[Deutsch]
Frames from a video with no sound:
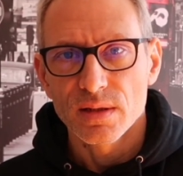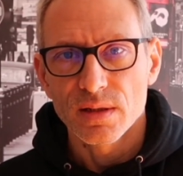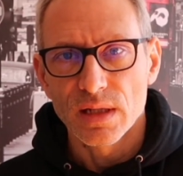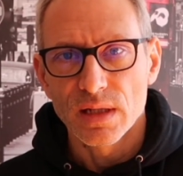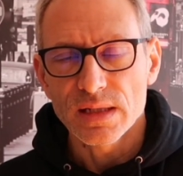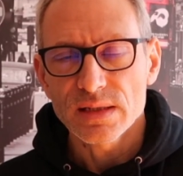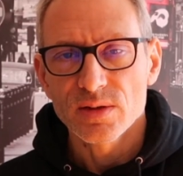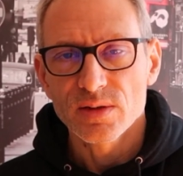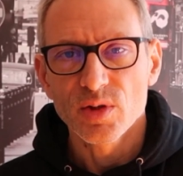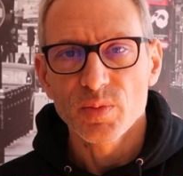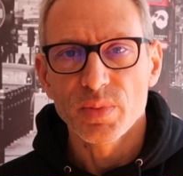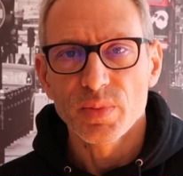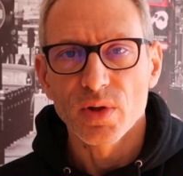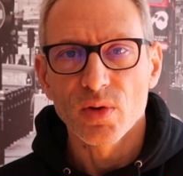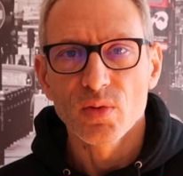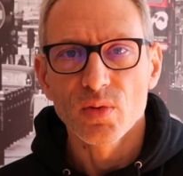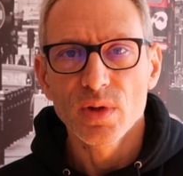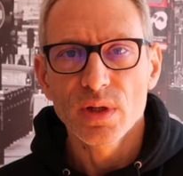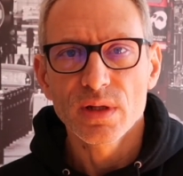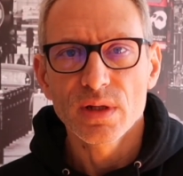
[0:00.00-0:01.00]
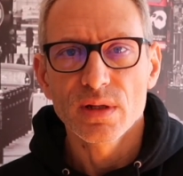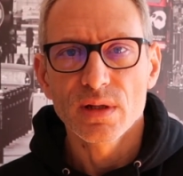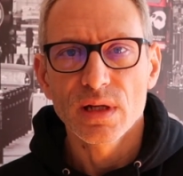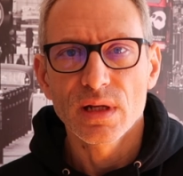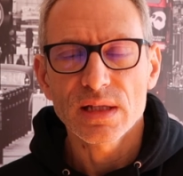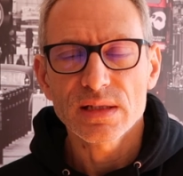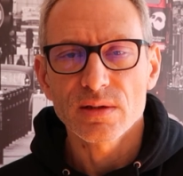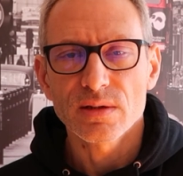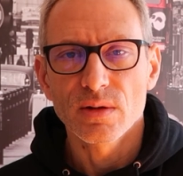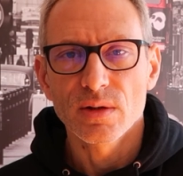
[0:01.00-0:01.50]
lasst euch berühren,
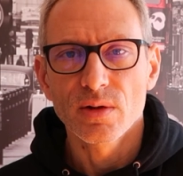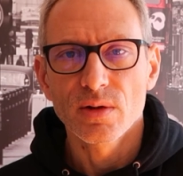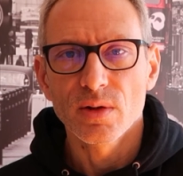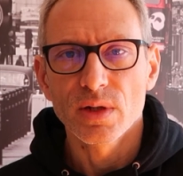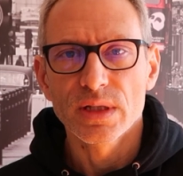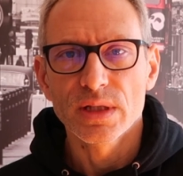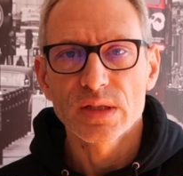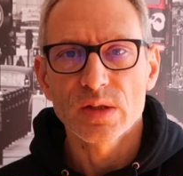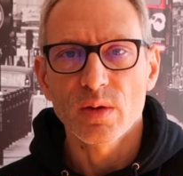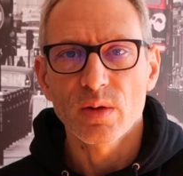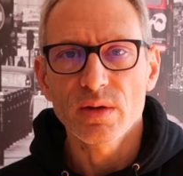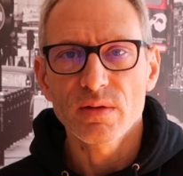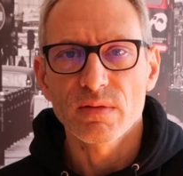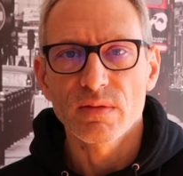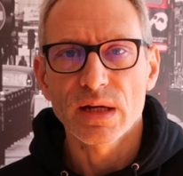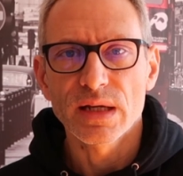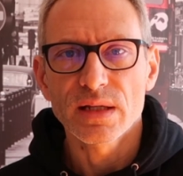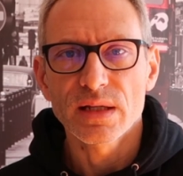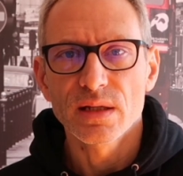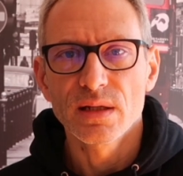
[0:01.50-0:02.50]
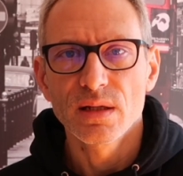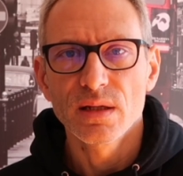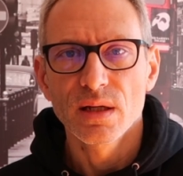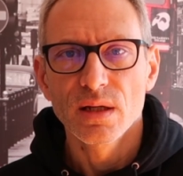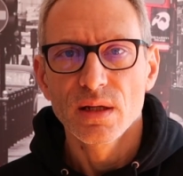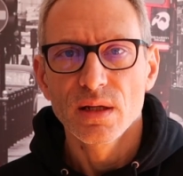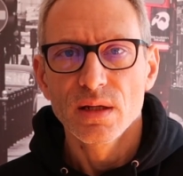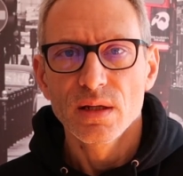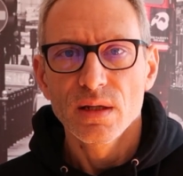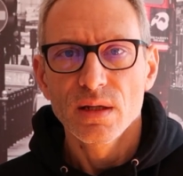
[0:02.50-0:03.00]
lasst euren Horizont weiten
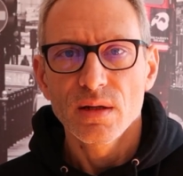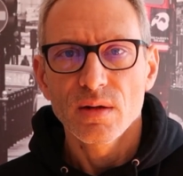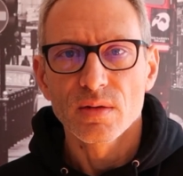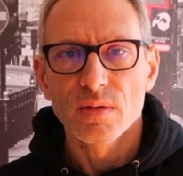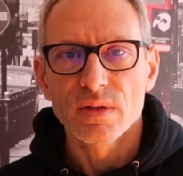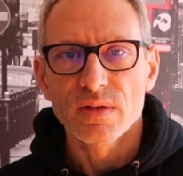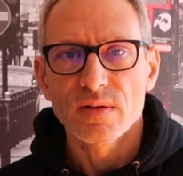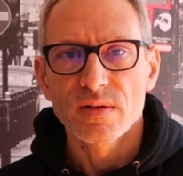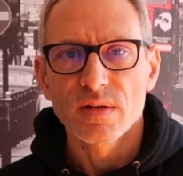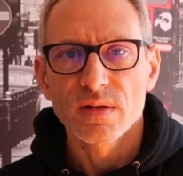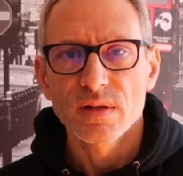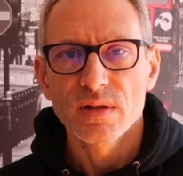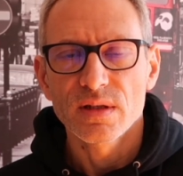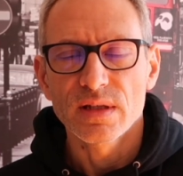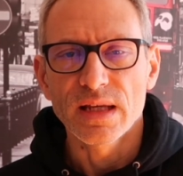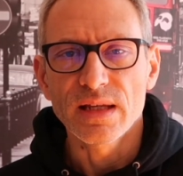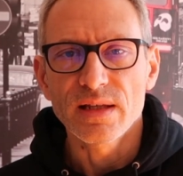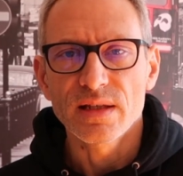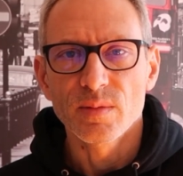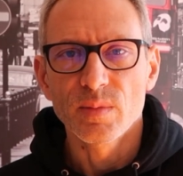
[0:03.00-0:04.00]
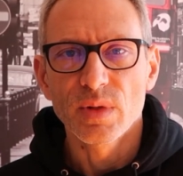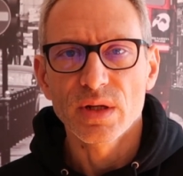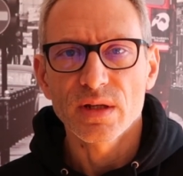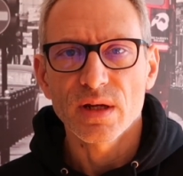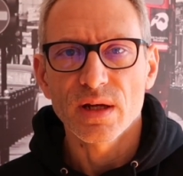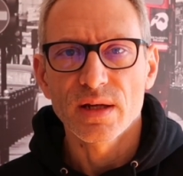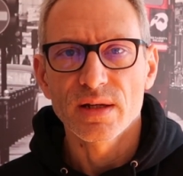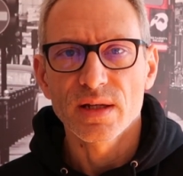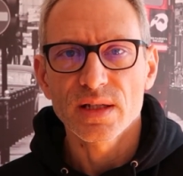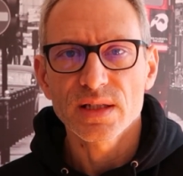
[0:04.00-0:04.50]
und denkt immer
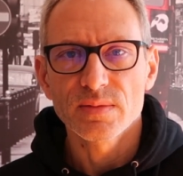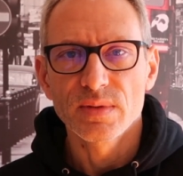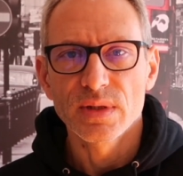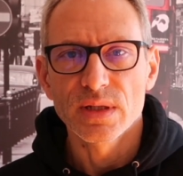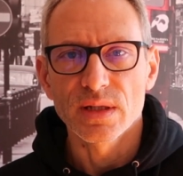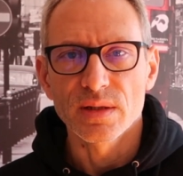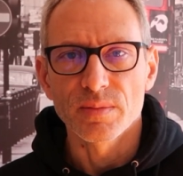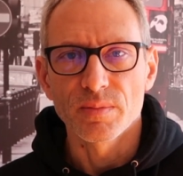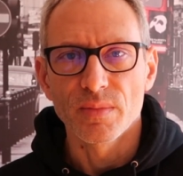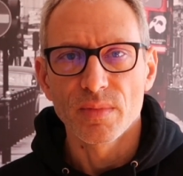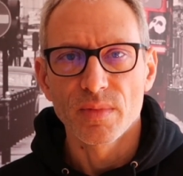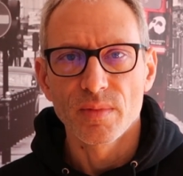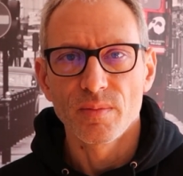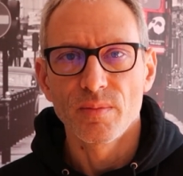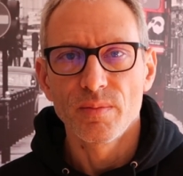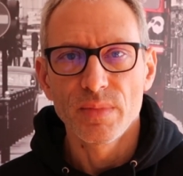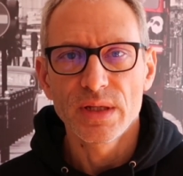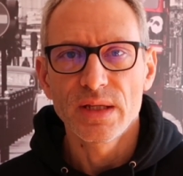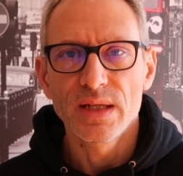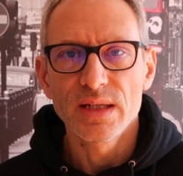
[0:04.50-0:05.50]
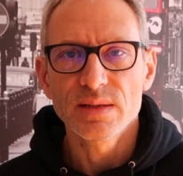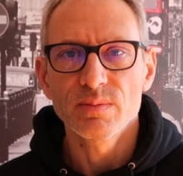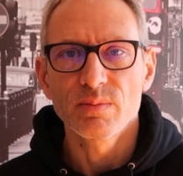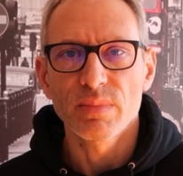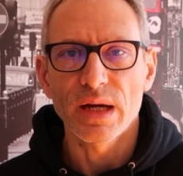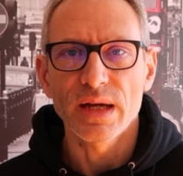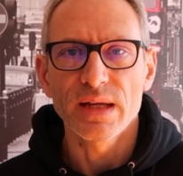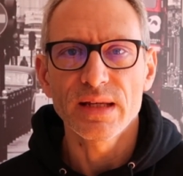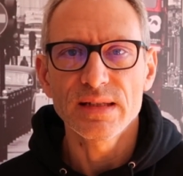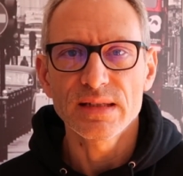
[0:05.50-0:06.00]
daran, dass wir mit diesen
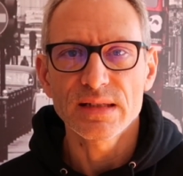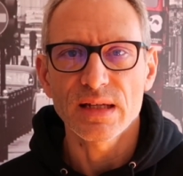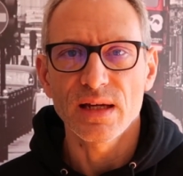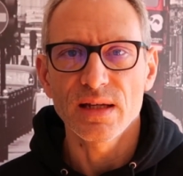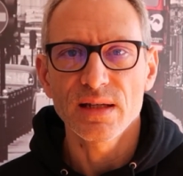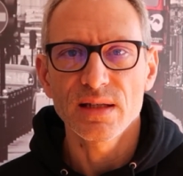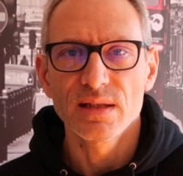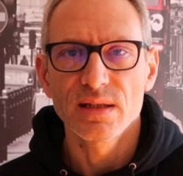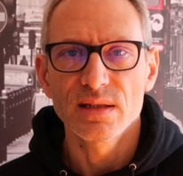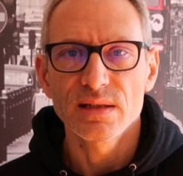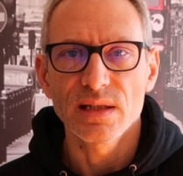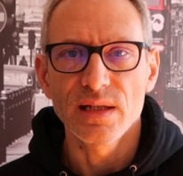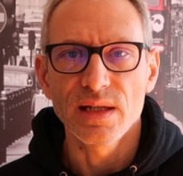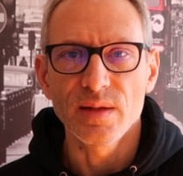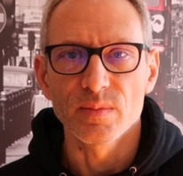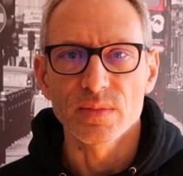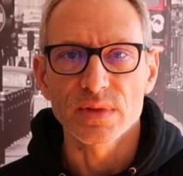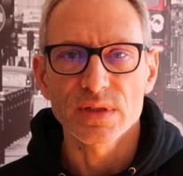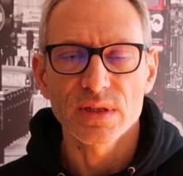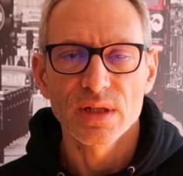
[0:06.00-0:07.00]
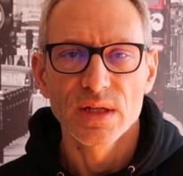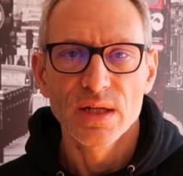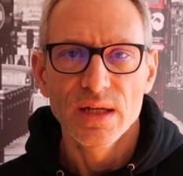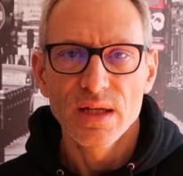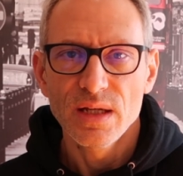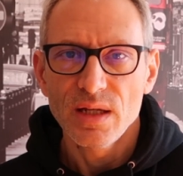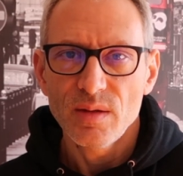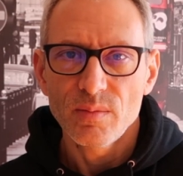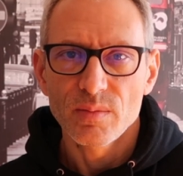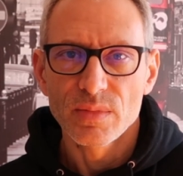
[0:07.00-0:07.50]
beiden Seiten des Lebens
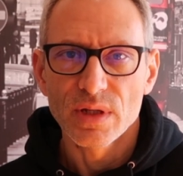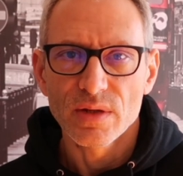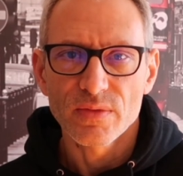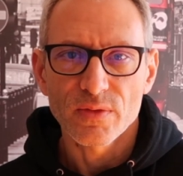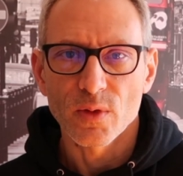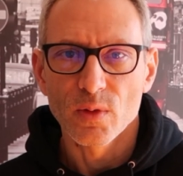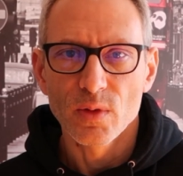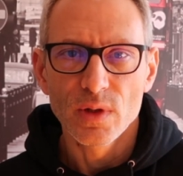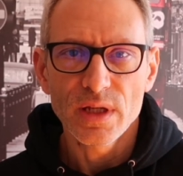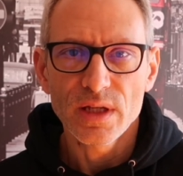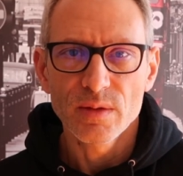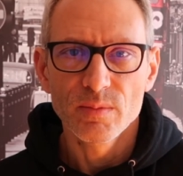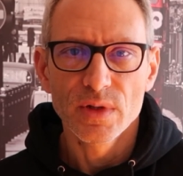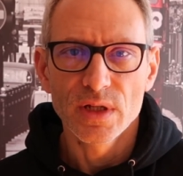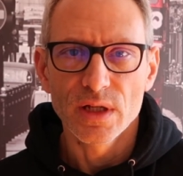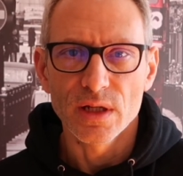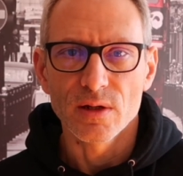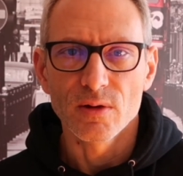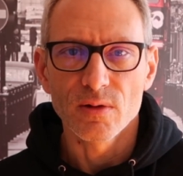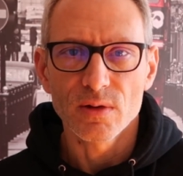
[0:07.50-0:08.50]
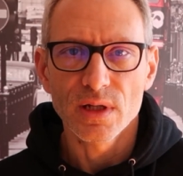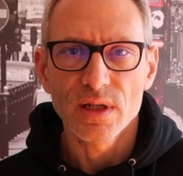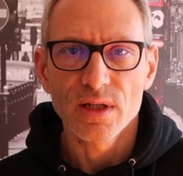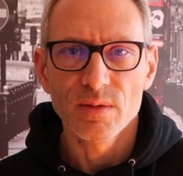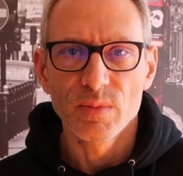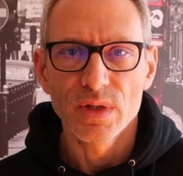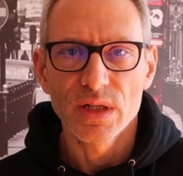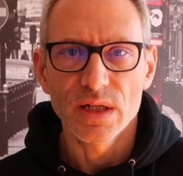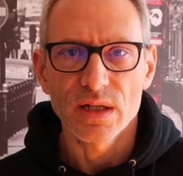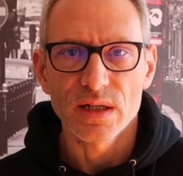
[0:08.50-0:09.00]
mit der fröhlichen, mit der
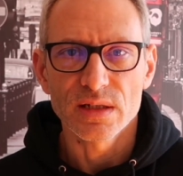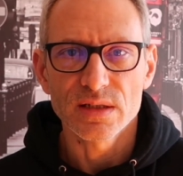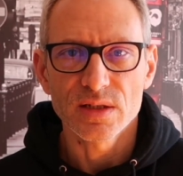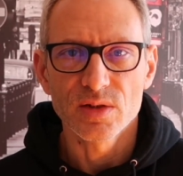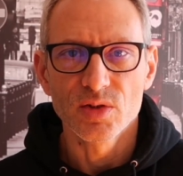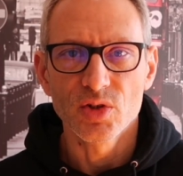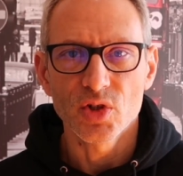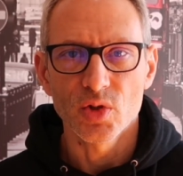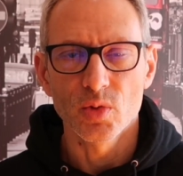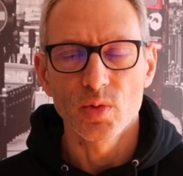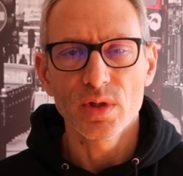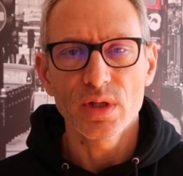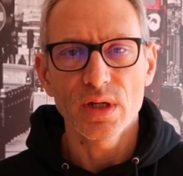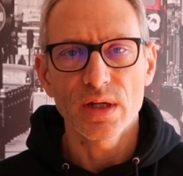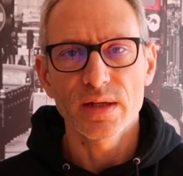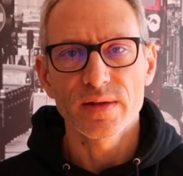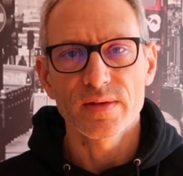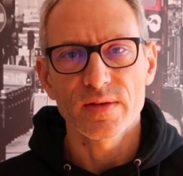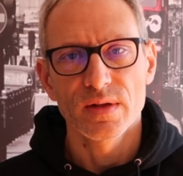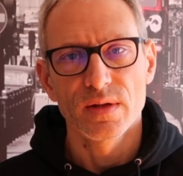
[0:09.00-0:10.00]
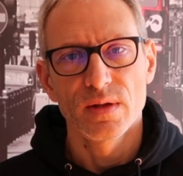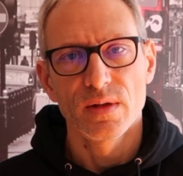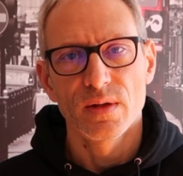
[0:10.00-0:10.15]
glücklichen, mit der ganzen Schönheit,